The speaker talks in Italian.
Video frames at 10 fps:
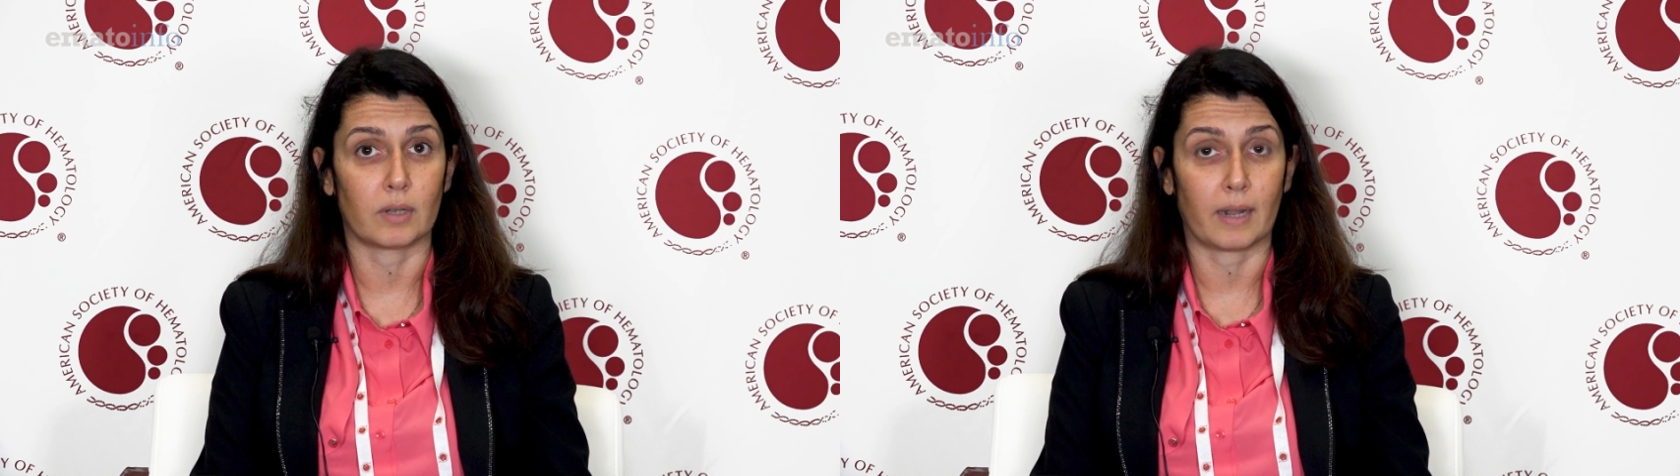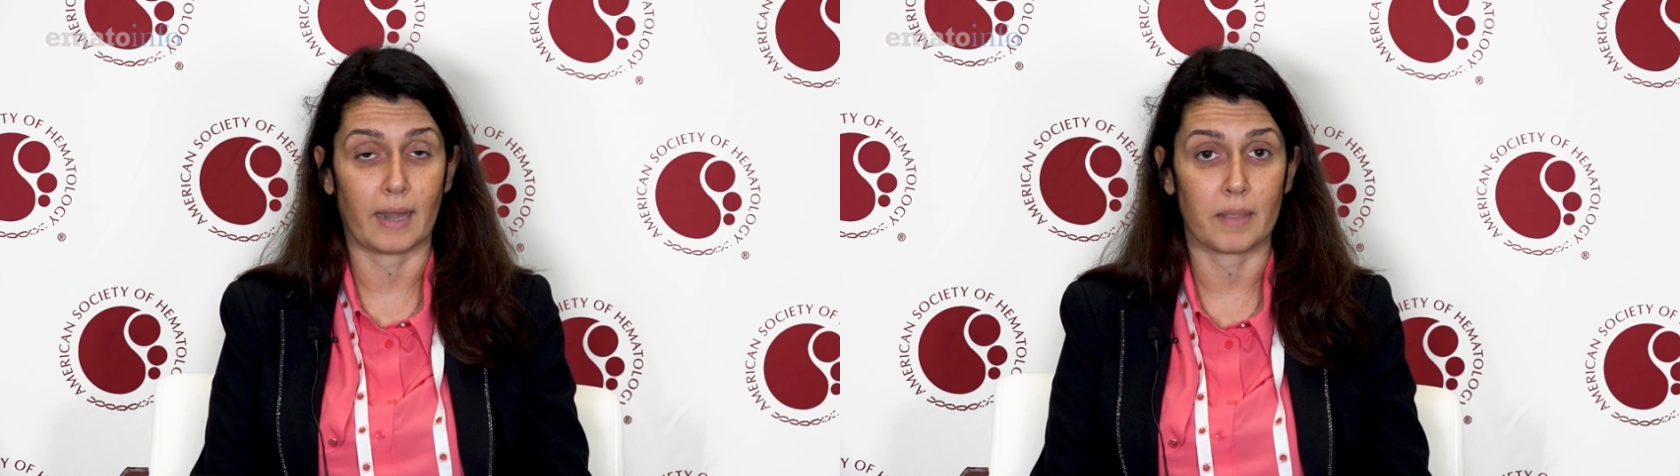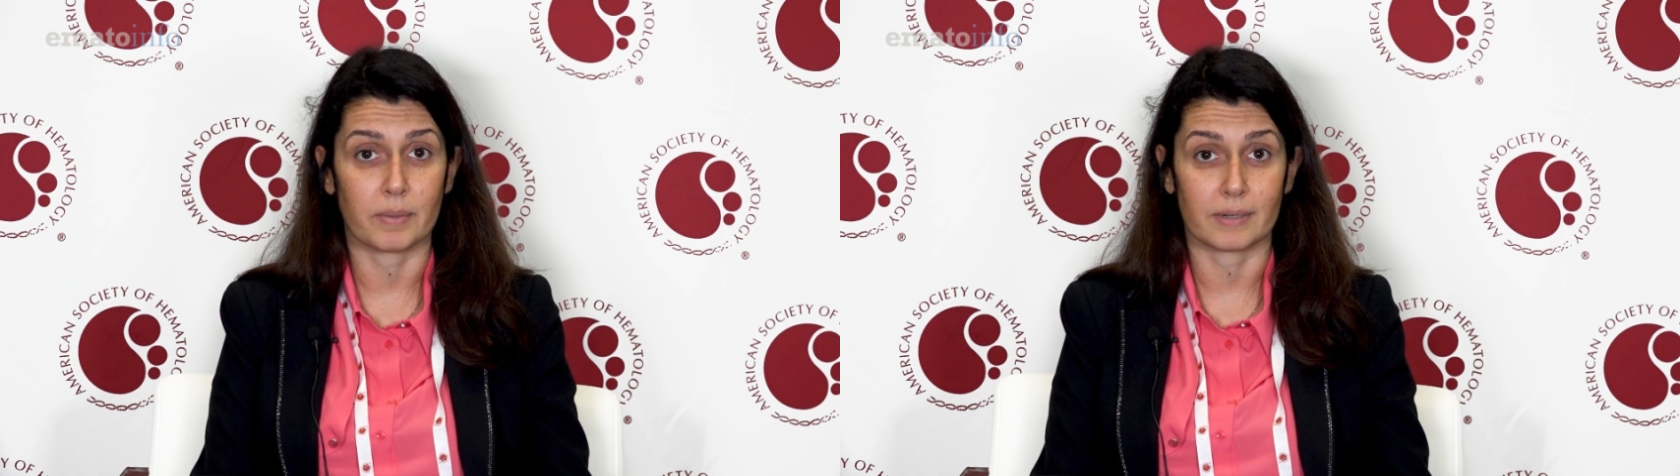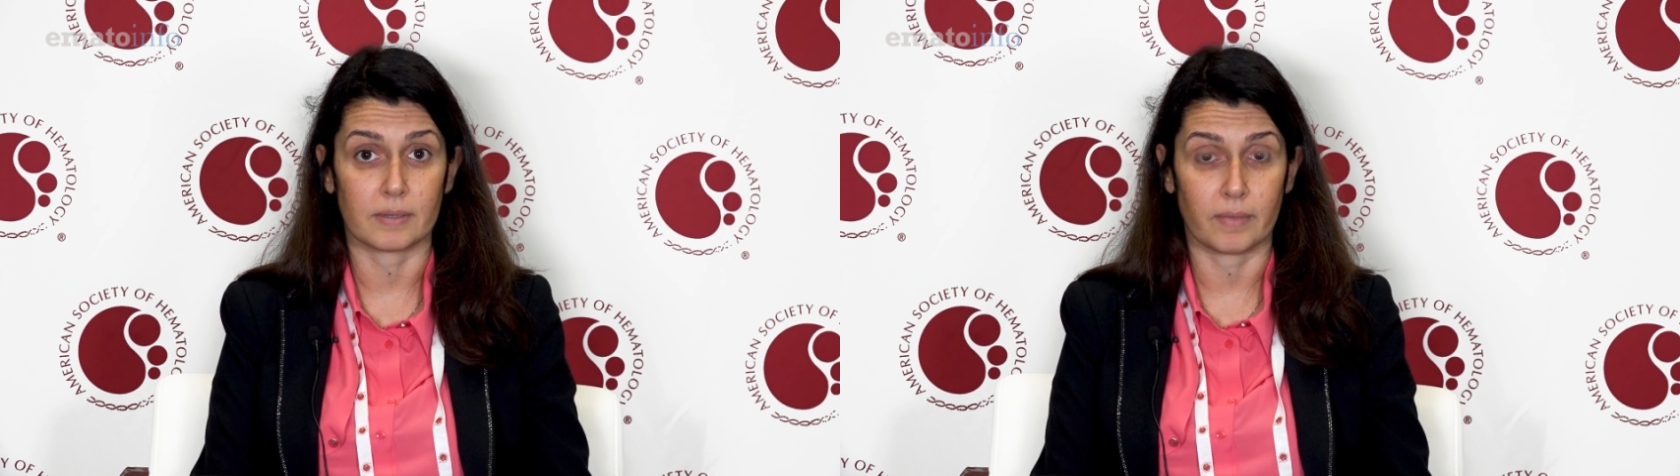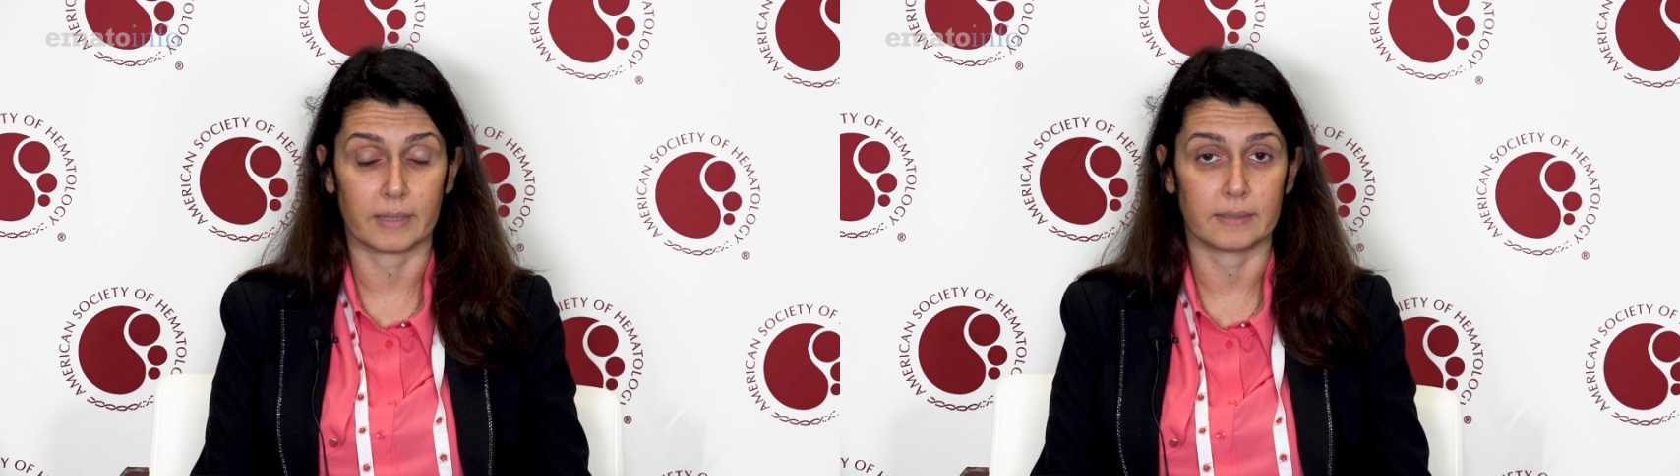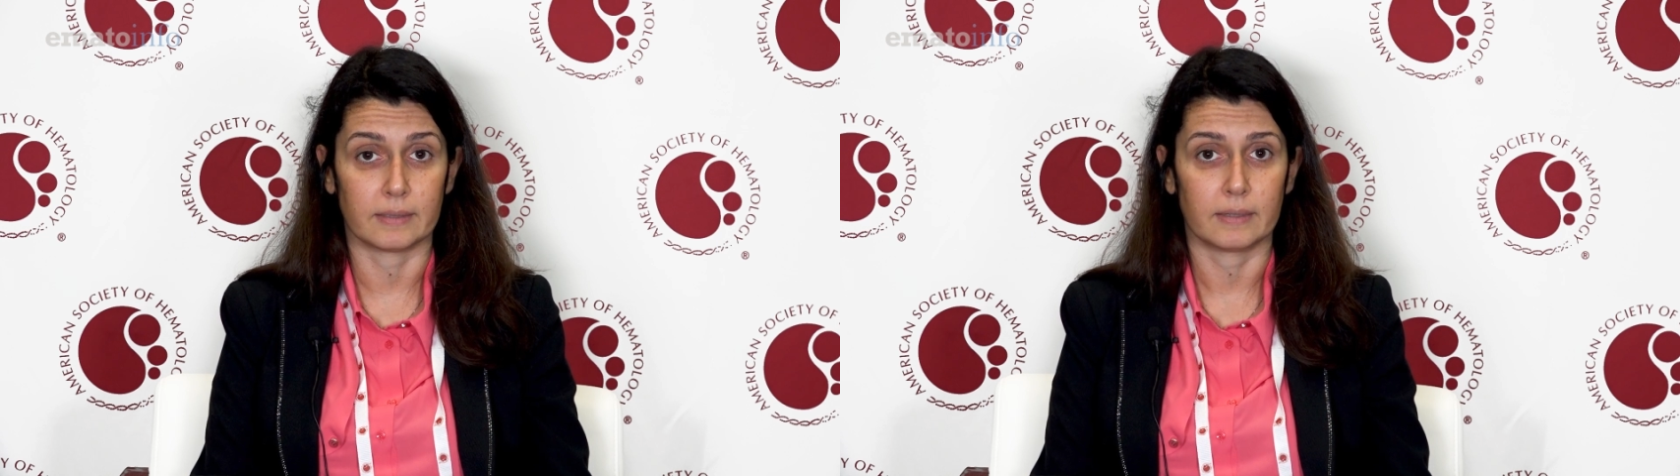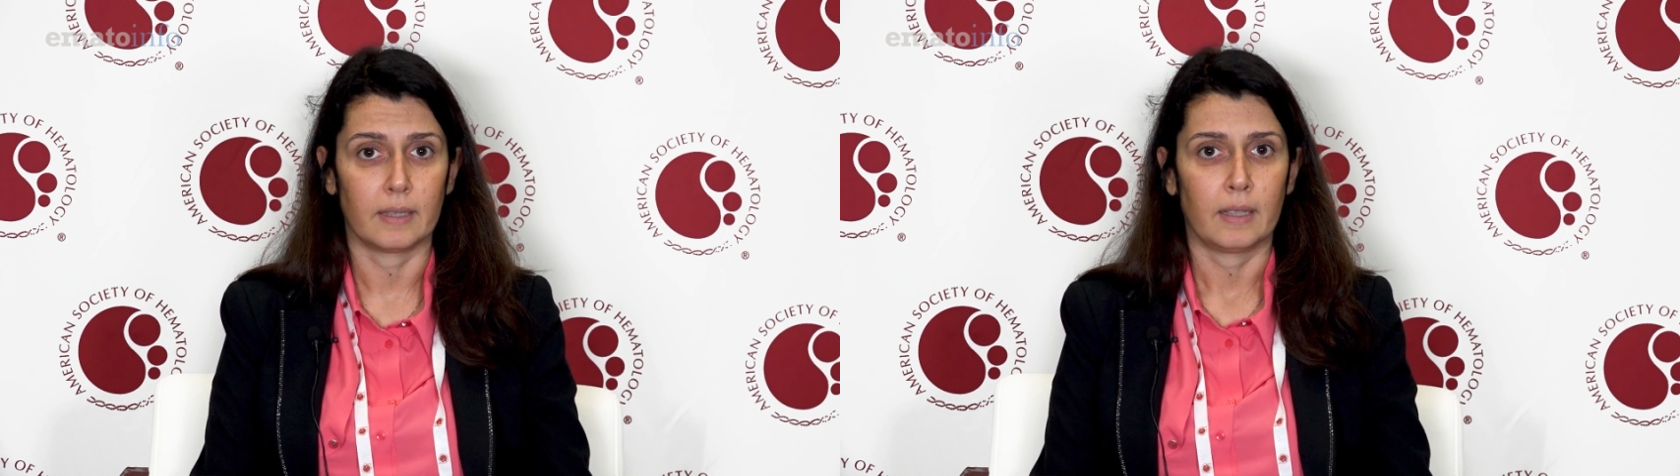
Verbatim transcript: dall'Hypersivad.